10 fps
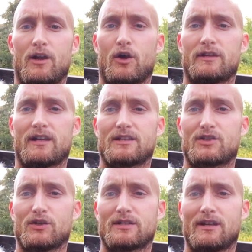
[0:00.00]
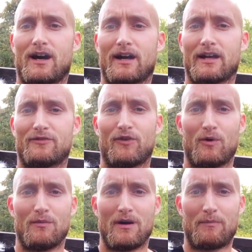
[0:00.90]
Hey Leute, ganz kurze Nachricht
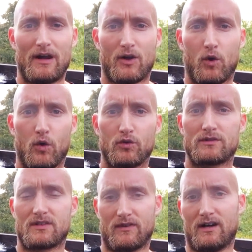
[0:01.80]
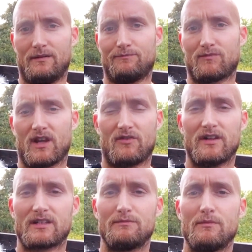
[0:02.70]
vom Balkon und zwar, ich
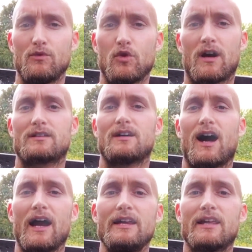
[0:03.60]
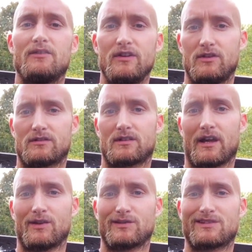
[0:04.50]
werde jetzt mit dem Lukas einige Videos
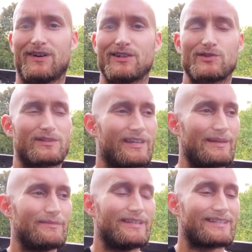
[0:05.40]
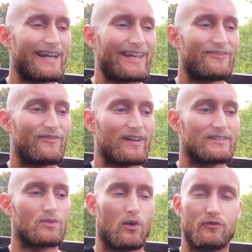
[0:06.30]
drehen und zwar zu Themen, die es eigentlich
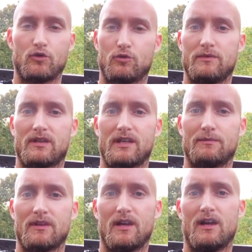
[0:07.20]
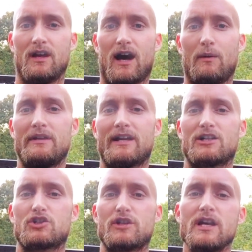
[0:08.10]
fast so auf YouTube nicht gibt, aber die ich
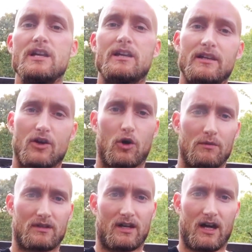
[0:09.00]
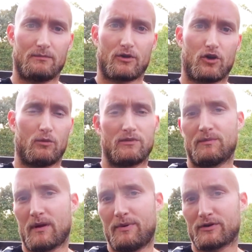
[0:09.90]
halt ständig in den Kommentaren bekomme, die
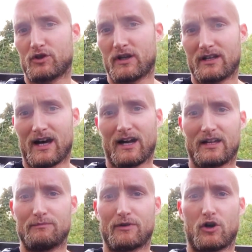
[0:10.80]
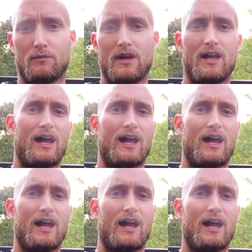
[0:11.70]
ich bei persönlichen Nachrichten bekomme.